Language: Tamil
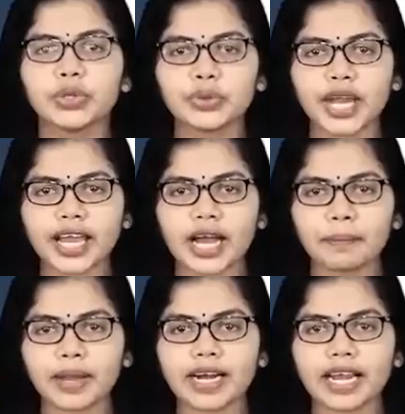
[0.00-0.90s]
துணை
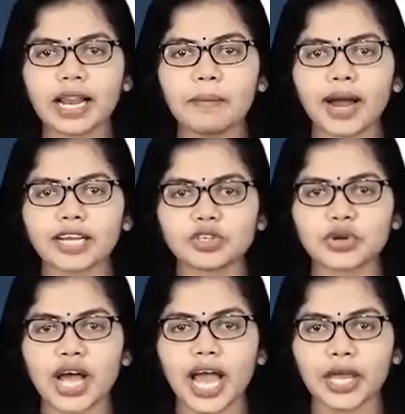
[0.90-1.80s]
கப்பல்களில்
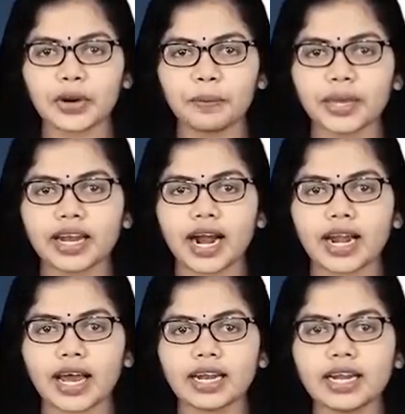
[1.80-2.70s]
மற்றொரு ஐரோப்பிய
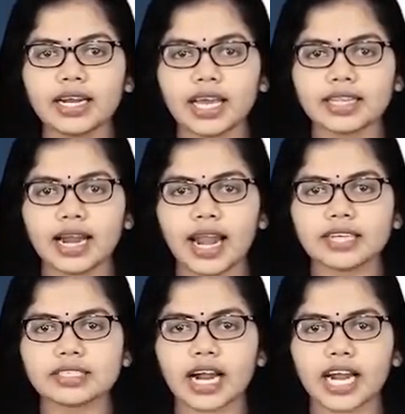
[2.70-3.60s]
நாடான
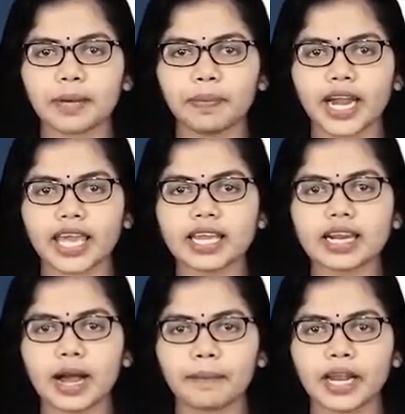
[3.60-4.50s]
நெதர்லாண்ட்ஸ்
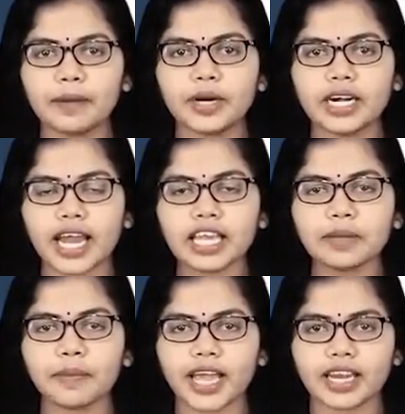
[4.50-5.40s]
கடற்படையின் கப்பலும்
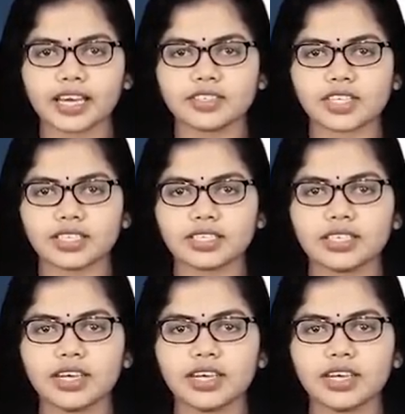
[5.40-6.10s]
இணைந்து பயணிக்கின்றது